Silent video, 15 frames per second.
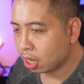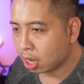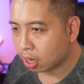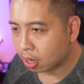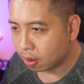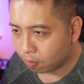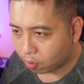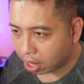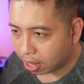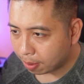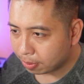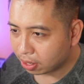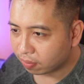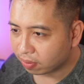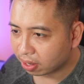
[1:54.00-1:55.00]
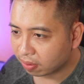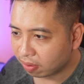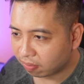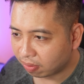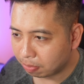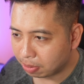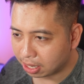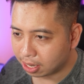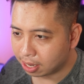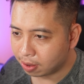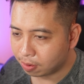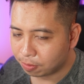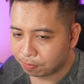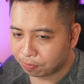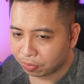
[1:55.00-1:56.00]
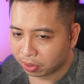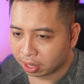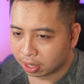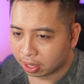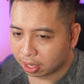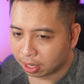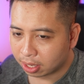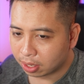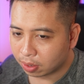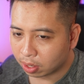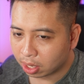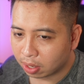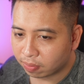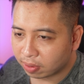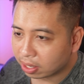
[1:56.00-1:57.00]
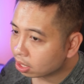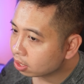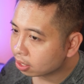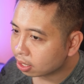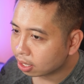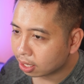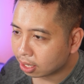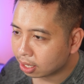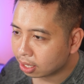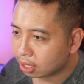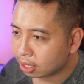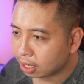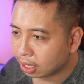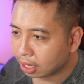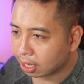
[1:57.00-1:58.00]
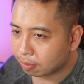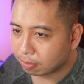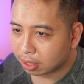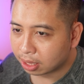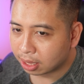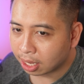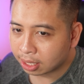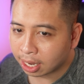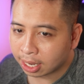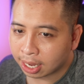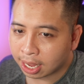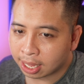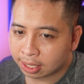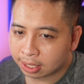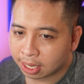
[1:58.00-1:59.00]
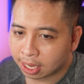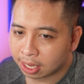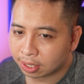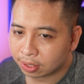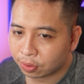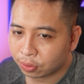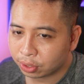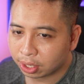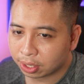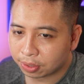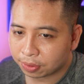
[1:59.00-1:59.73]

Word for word: không quá am hiểu về cái việc phân biệt đấy đâu nhiều khi phải nhờ các à, anh em tác thai gang ra hỗ trợ